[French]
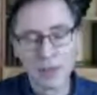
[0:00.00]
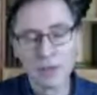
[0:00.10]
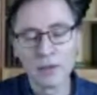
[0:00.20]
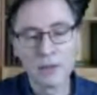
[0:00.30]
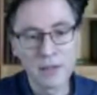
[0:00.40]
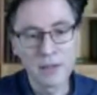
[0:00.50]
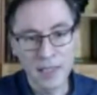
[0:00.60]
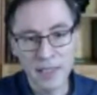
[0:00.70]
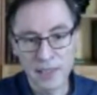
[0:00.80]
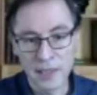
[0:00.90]
C'est-à-dire
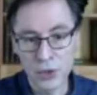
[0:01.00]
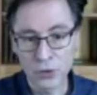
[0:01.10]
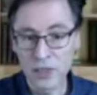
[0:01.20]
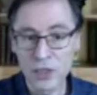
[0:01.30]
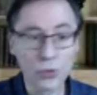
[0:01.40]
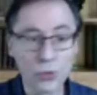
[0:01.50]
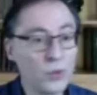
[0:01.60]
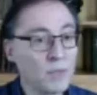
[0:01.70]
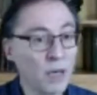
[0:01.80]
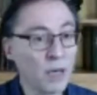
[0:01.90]
que c'est des gens qui sont
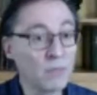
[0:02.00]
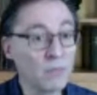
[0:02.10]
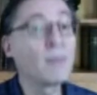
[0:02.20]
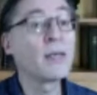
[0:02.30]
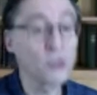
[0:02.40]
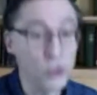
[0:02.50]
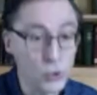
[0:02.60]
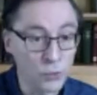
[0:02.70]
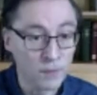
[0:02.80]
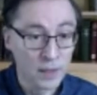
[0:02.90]
unis par une même intention,
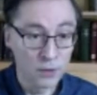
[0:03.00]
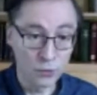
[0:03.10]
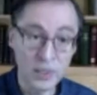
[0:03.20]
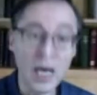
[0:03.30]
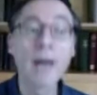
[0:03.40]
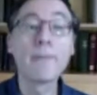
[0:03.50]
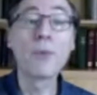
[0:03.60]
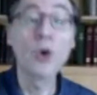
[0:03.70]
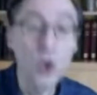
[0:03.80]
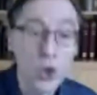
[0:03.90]
qui a un
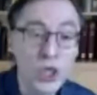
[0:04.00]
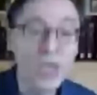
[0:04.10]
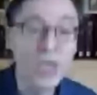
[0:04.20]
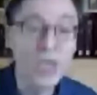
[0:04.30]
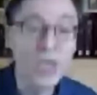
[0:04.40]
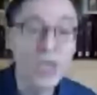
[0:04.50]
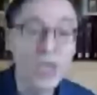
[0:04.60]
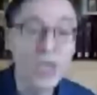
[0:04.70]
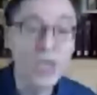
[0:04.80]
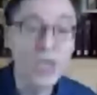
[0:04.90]
projet de vie
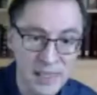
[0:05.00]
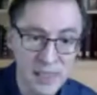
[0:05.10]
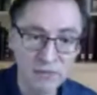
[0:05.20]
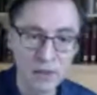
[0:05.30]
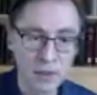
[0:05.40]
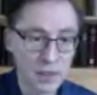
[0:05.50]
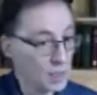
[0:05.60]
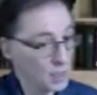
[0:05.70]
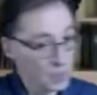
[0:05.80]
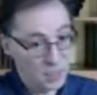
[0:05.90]
alternative
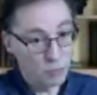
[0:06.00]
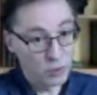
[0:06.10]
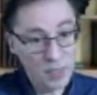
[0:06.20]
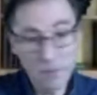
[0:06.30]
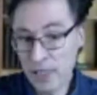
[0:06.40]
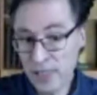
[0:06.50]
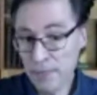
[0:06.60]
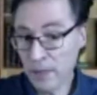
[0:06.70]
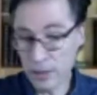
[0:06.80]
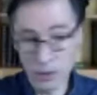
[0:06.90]
qui peut être basé,
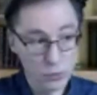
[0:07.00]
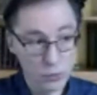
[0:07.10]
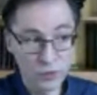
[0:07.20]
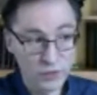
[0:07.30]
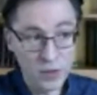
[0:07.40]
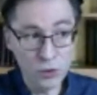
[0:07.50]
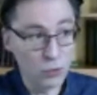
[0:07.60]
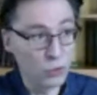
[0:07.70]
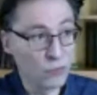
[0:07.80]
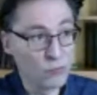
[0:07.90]
par exemple, sur le fait
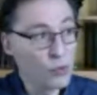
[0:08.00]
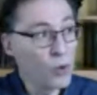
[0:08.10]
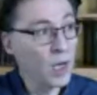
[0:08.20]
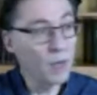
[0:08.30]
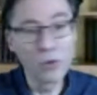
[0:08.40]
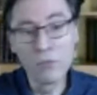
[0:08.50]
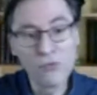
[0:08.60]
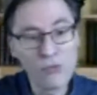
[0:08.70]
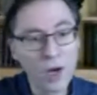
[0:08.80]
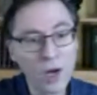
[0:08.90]
de vouloir
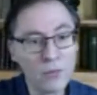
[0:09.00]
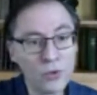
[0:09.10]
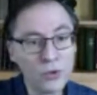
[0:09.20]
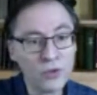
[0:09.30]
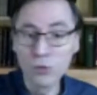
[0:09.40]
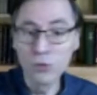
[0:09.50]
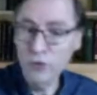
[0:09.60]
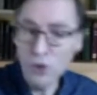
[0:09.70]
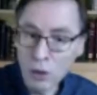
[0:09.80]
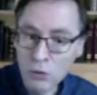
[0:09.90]
promouvoir un mode de vie non
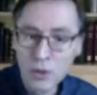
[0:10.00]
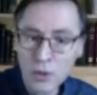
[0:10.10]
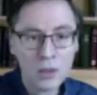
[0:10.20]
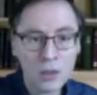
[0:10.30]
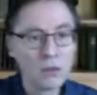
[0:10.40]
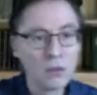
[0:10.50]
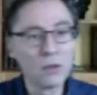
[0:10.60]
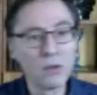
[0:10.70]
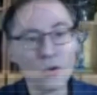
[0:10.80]
violent, euh, de